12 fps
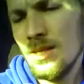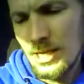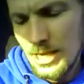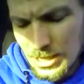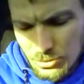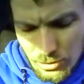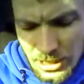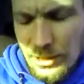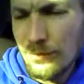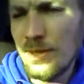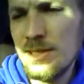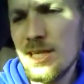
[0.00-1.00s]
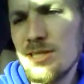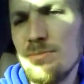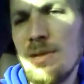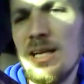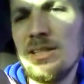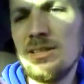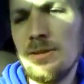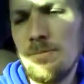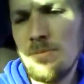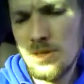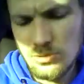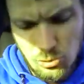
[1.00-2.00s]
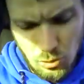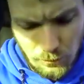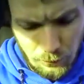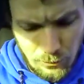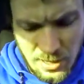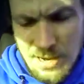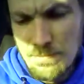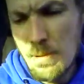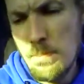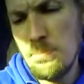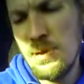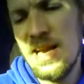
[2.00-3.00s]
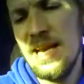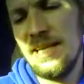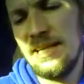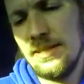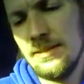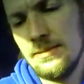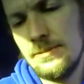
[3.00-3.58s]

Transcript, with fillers: Also ich finde, das macht so einen Film billig.